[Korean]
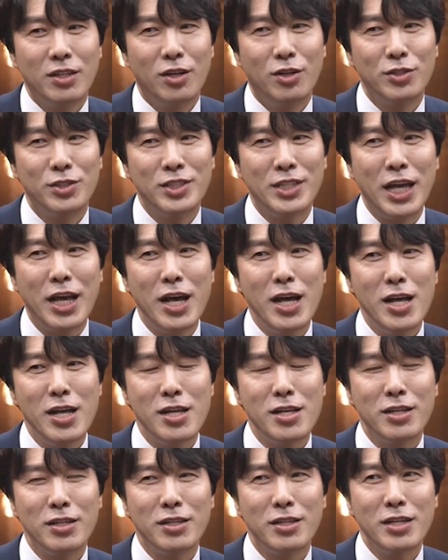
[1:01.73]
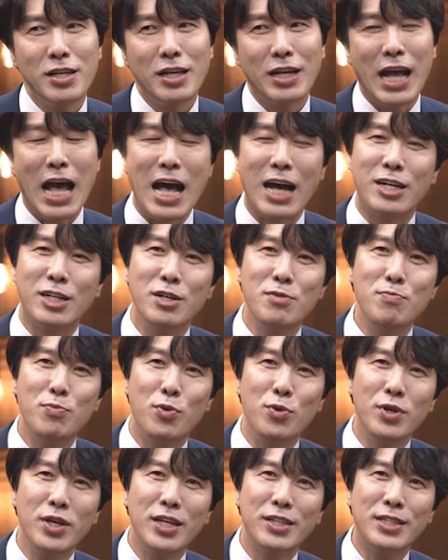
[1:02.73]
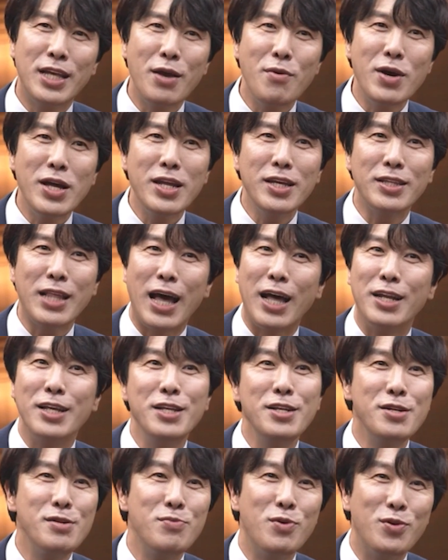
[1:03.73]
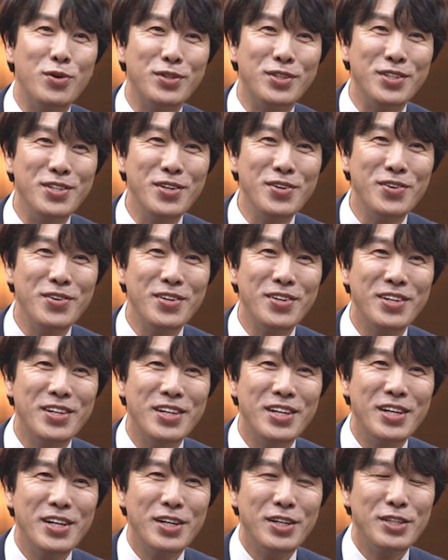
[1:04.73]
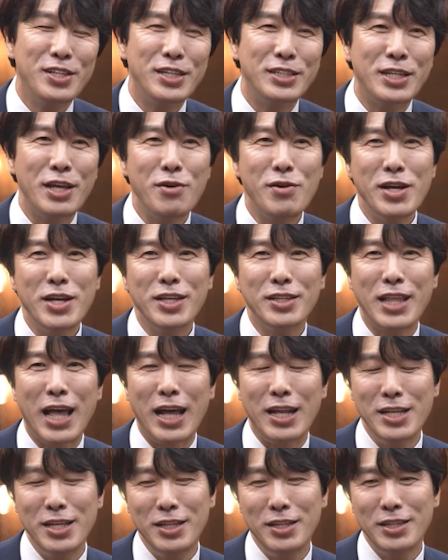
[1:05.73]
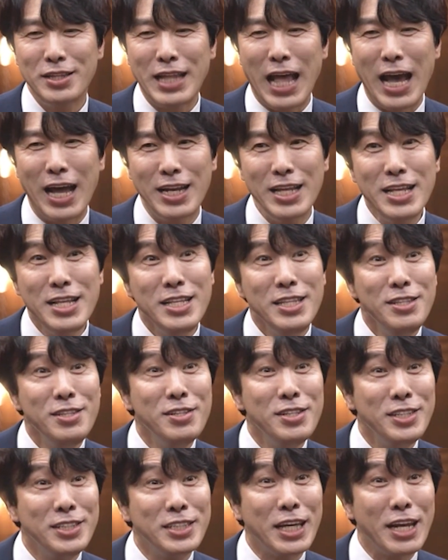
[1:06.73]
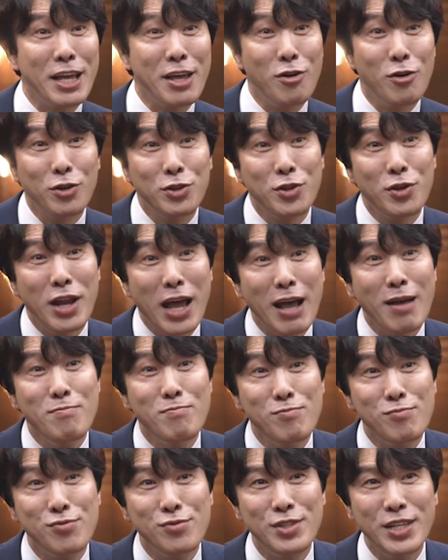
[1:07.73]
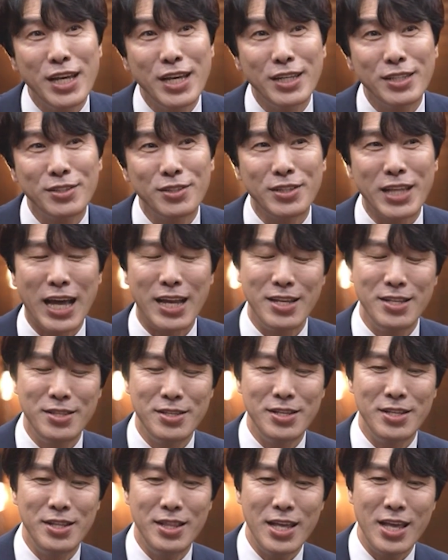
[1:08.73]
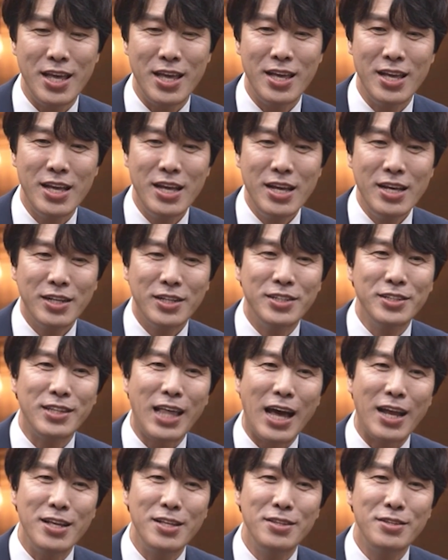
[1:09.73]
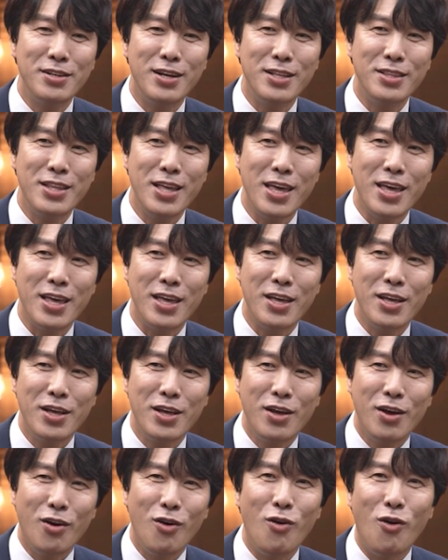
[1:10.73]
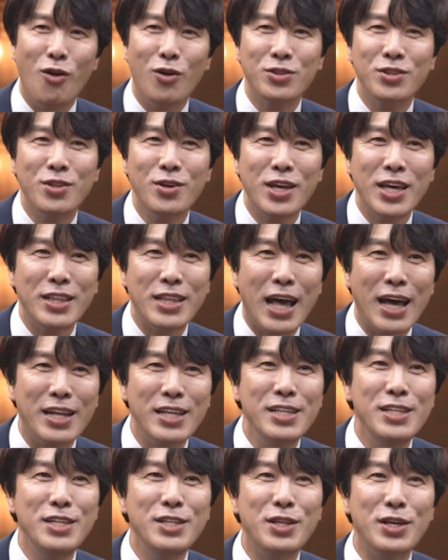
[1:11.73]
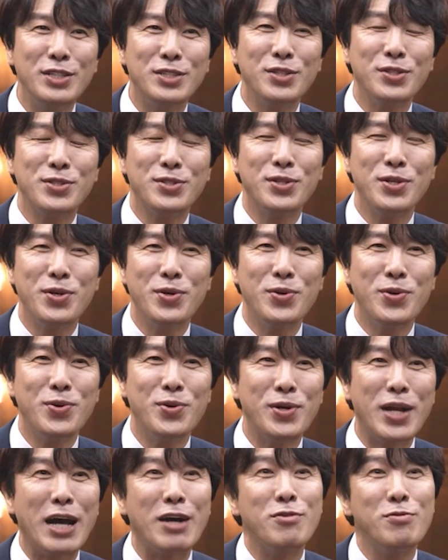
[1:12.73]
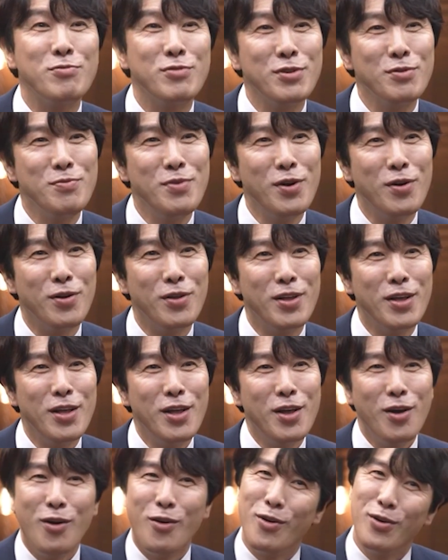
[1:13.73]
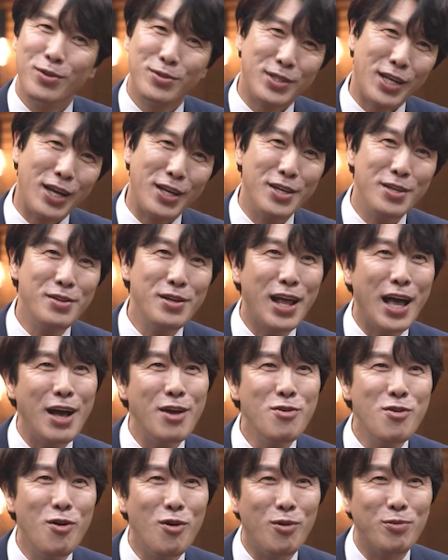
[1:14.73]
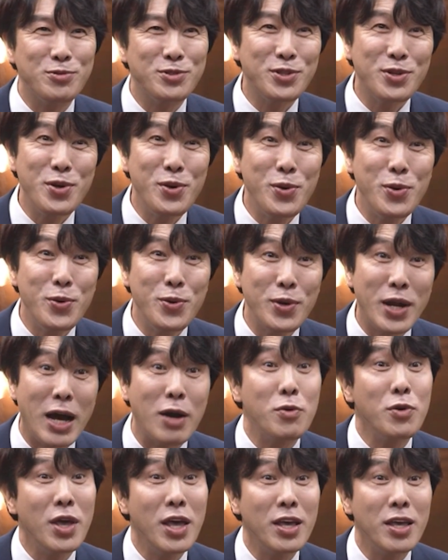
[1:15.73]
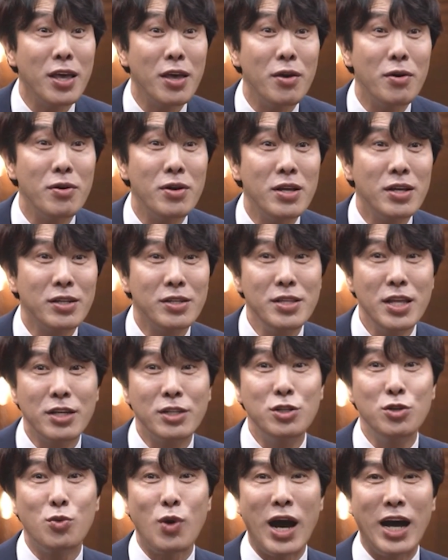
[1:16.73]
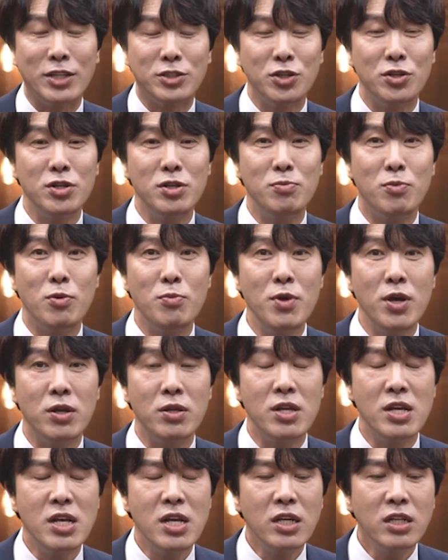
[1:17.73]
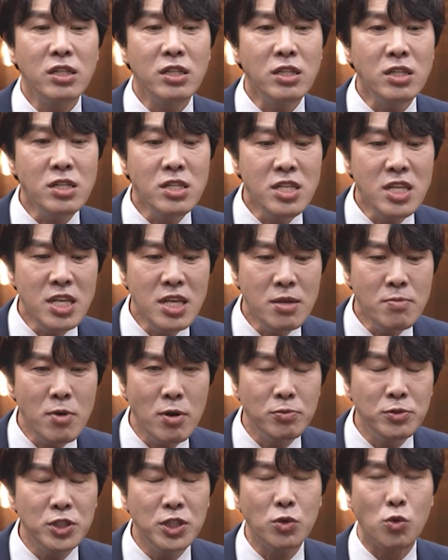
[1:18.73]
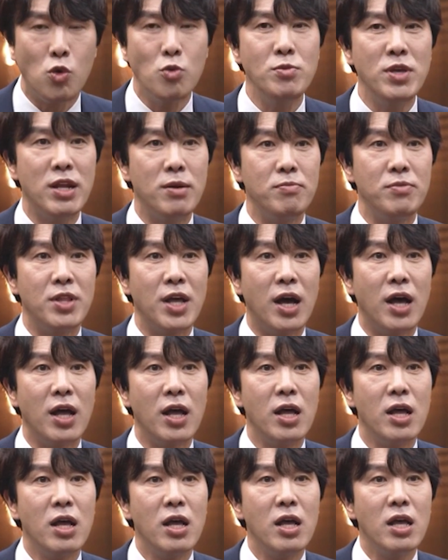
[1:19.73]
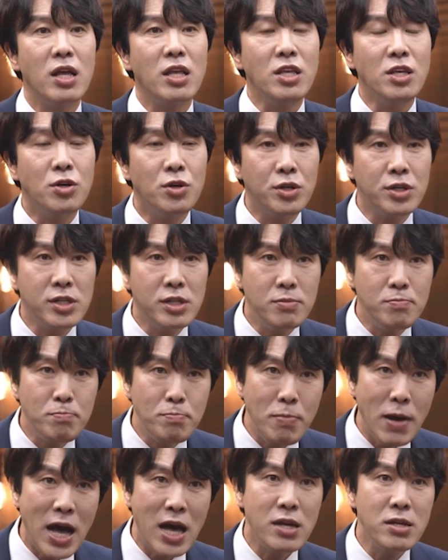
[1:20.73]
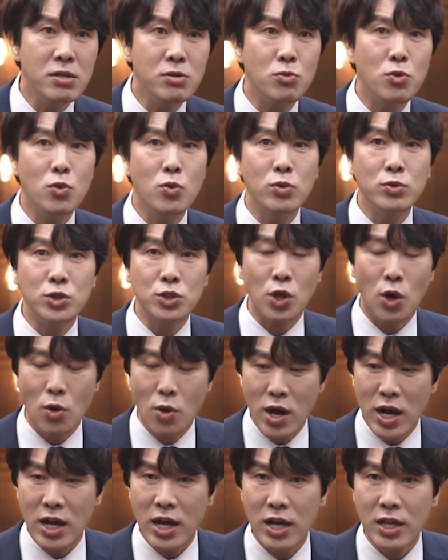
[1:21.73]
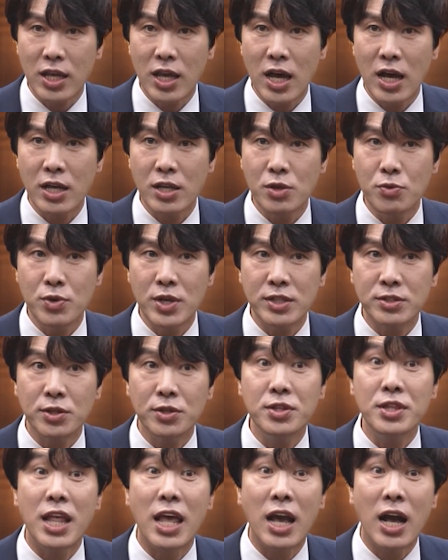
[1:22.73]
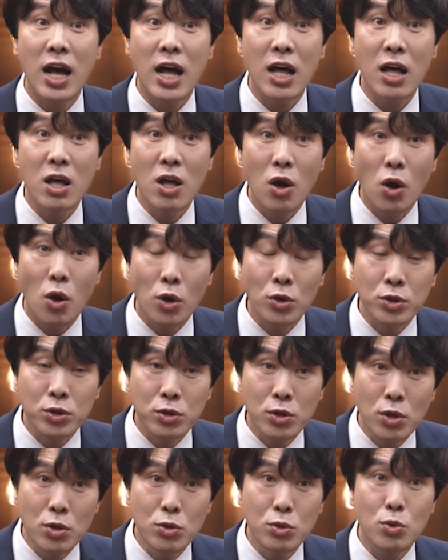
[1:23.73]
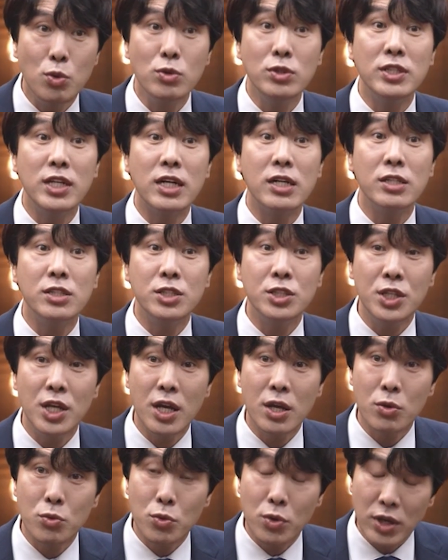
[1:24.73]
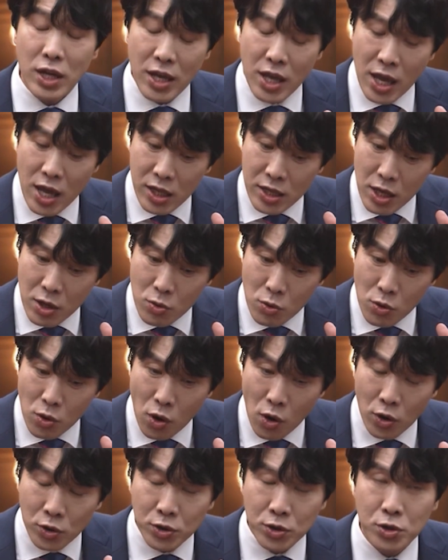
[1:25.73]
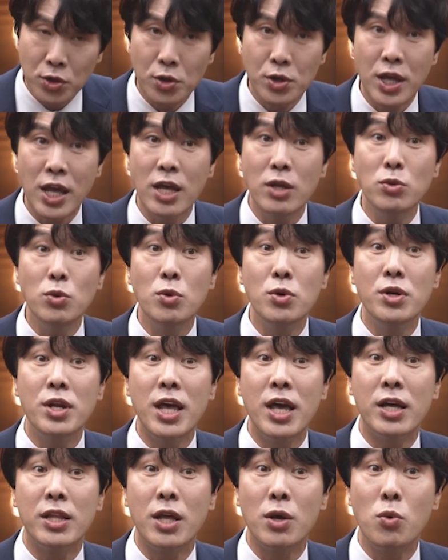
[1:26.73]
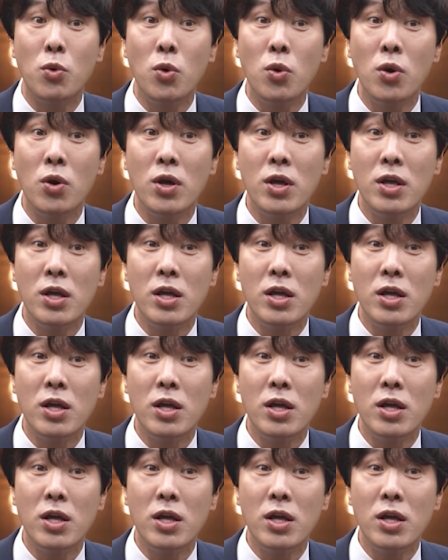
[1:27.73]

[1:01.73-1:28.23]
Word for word: 어, 제가 가끔 보는 게 생활의 달인을 보거든요. 근데 세관의 달인, 달인들이잖아요. 어떤 한 분야에서 달인들인데 그 달인들한테 어, 어떻게 달인이 되셨어요? 라고 물으면 어, 자기는 한 거 없어요. 라고 얘기해요. 근데 그 과정을 보면 끊임없이 고민합니다. 이거를 빠르고 정확하게 하기 위해선 내가 어떤 동작을 취해야 되고 어떤 행동을 해야 되고